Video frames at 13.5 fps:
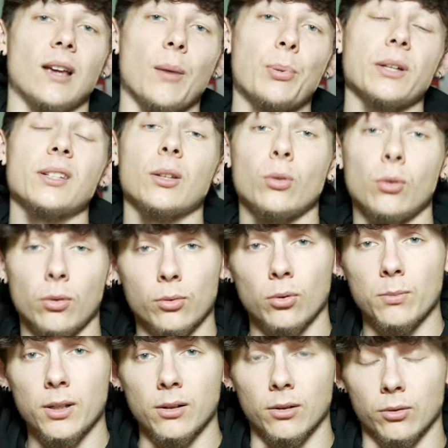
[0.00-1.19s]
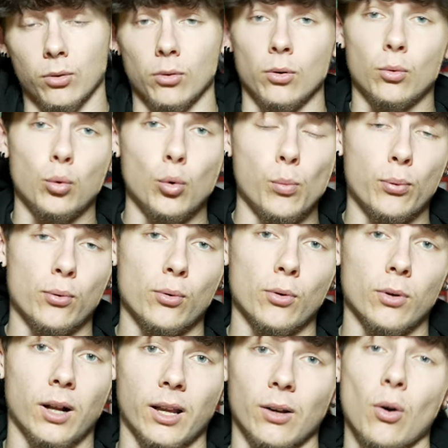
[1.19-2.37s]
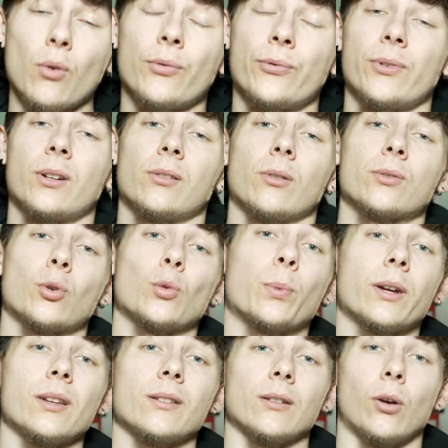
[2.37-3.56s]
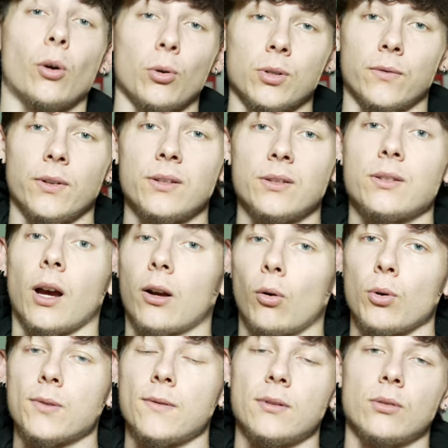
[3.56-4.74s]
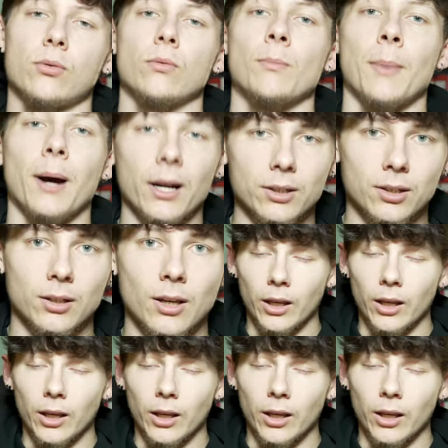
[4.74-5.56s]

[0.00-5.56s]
à partir de l'an 2000 que le couple crée enfin l'entreprise CrossFit, car CrossFit est une marque,